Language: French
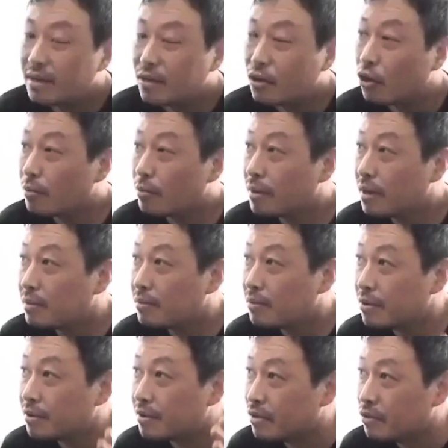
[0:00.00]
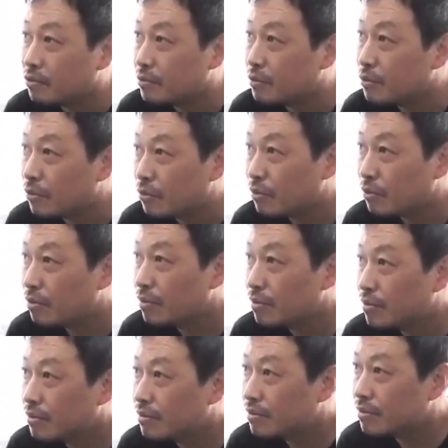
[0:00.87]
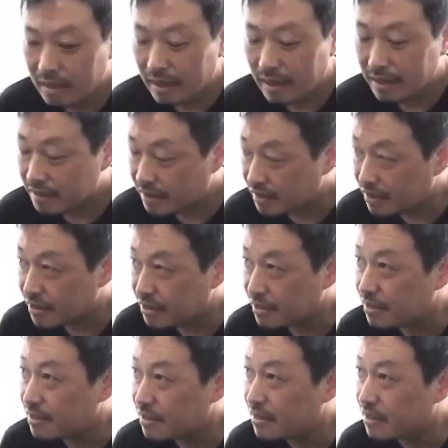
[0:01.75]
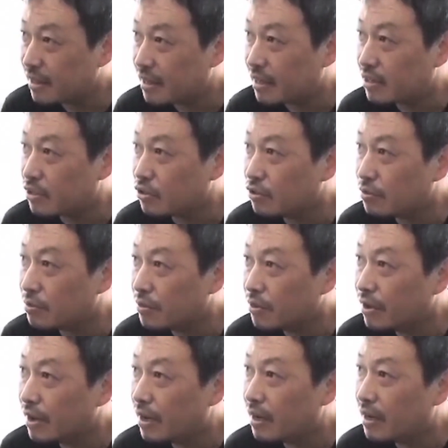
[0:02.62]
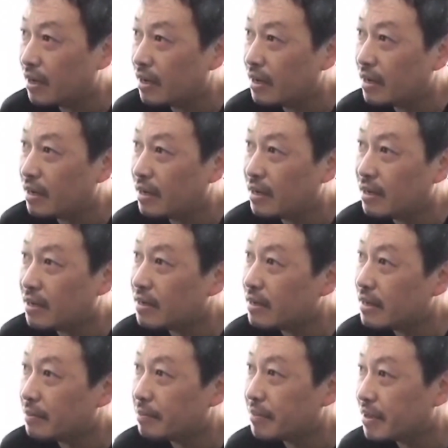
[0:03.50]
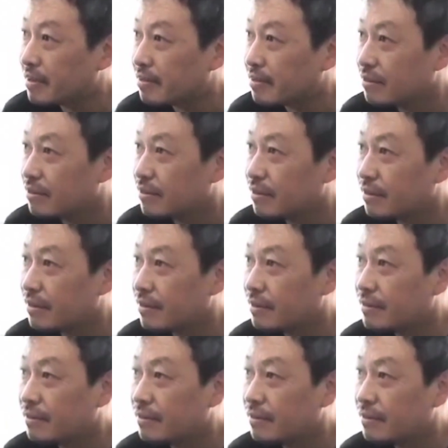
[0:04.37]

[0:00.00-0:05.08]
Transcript: Normalement, c'est le bureau attaché directement à la personne de